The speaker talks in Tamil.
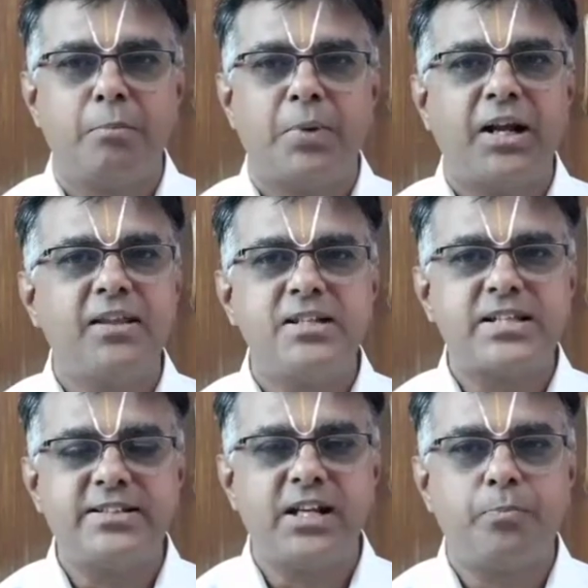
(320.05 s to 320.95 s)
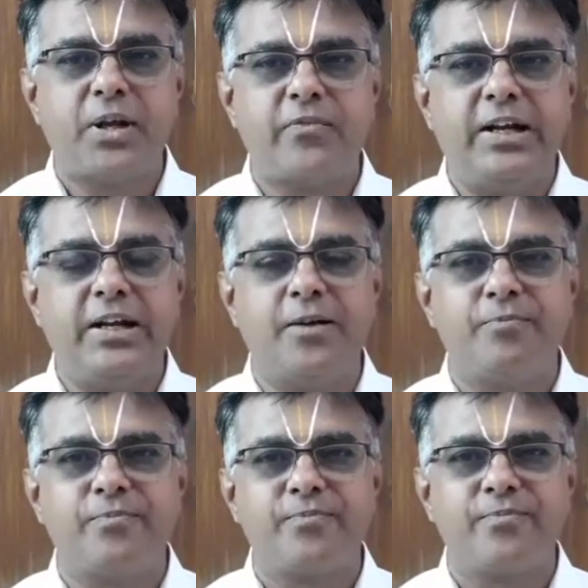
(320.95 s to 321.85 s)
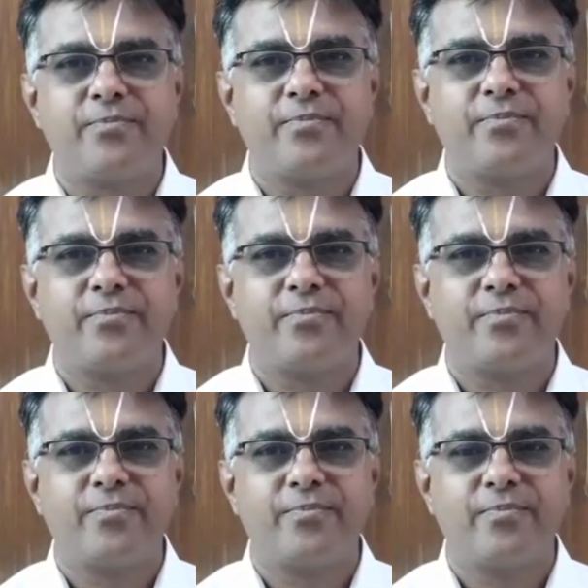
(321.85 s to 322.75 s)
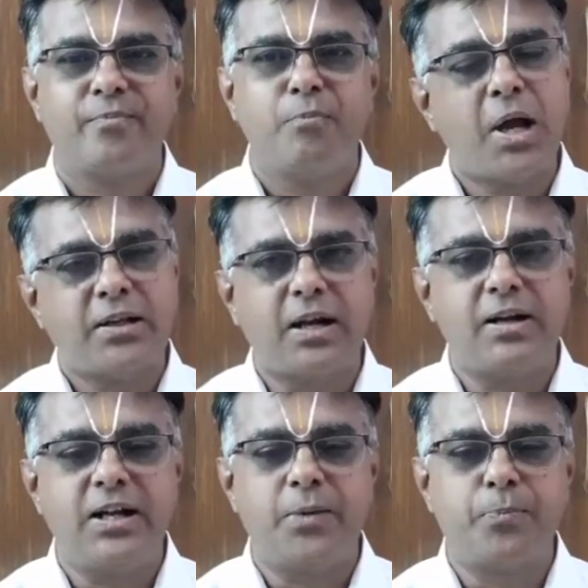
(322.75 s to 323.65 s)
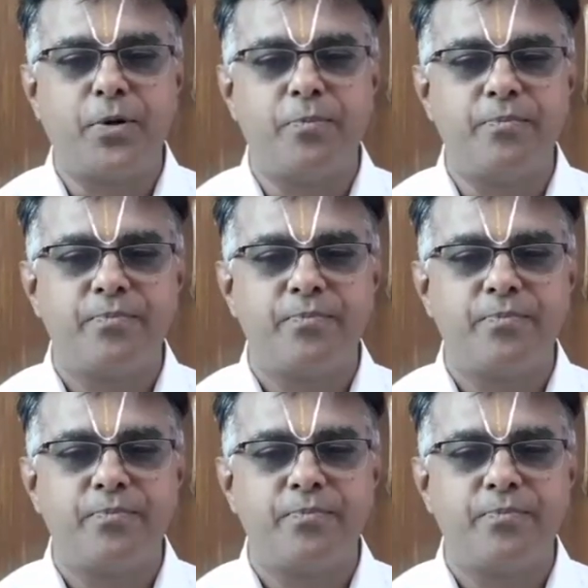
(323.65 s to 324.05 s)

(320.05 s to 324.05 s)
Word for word: மனதில் சஞ்சலப்பட வேண்டாம் மாற்றங்கள் ஏற்படும்